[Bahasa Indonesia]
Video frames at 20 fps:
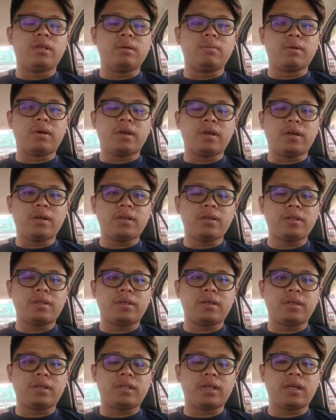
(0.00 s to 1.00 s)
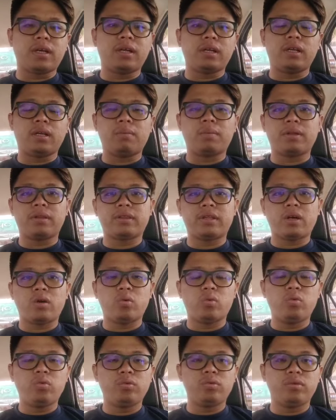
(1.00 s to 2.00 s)
di mana kita dapat
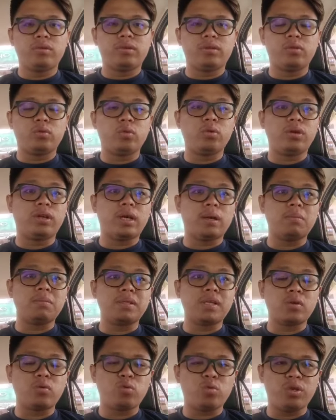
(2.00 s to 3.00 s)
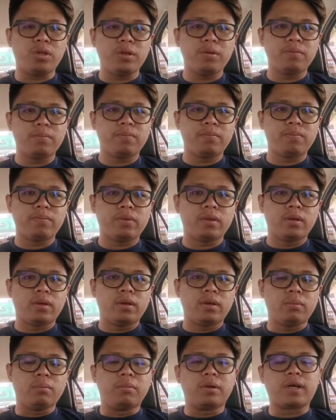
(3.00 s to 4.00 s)
tahu Tundem Zainuddin
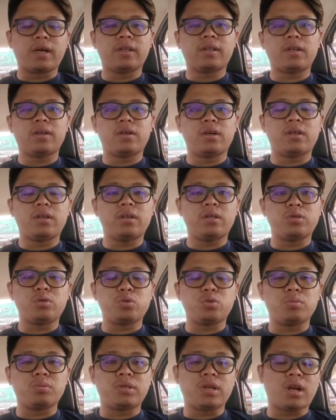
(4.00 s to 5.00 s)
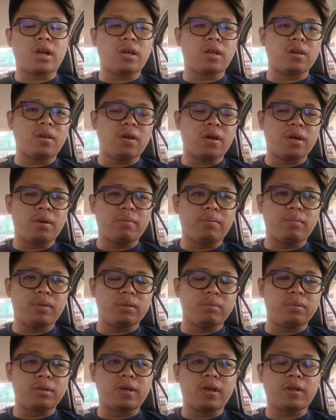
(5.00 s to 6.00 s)
berkaitan dengan isu menara ilham,
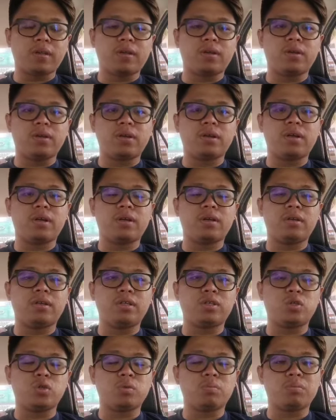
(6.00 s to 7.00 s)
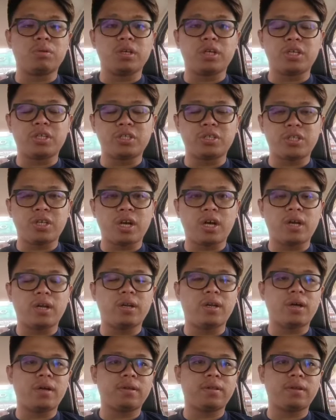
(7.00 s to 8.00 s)
berkaitan dengan isu
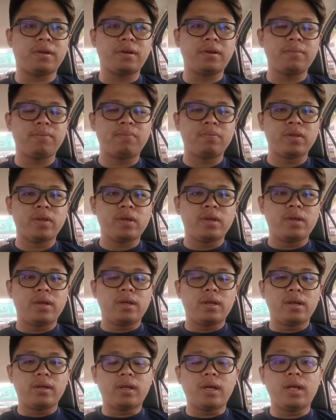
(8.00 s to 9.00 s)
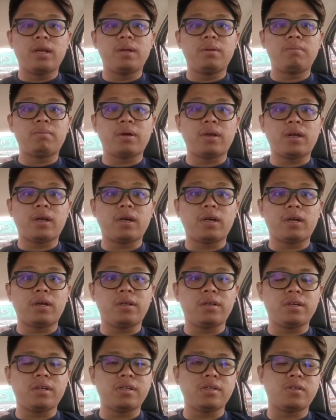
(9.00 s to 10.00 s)
pengistiharan harta, dan pada
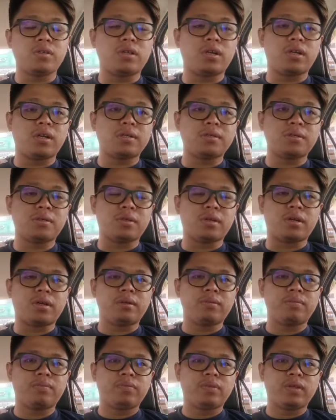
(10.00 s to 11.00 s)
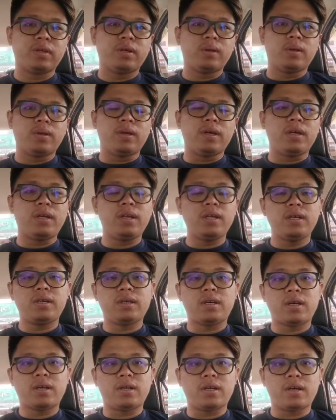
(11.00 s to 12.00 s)
akhirnya saudara-saudara, ini
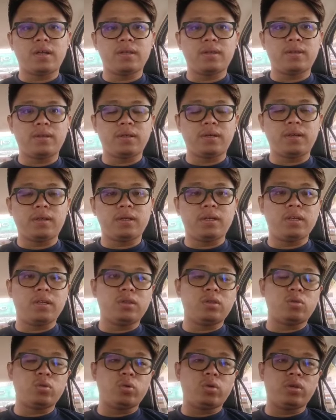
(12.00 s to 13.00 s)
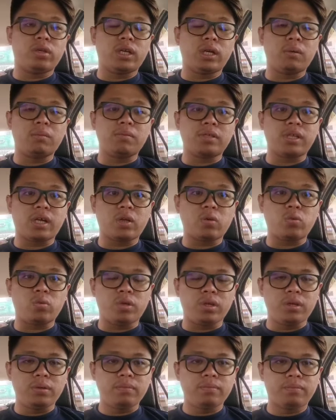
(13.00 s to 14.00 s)
keadaan terkini Tundem
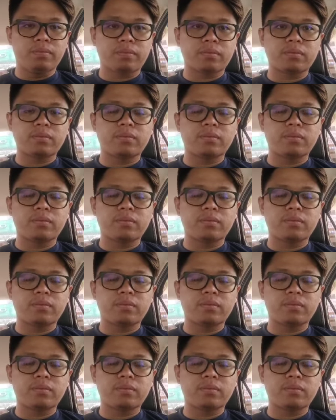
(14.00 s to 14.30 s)
Zainuddin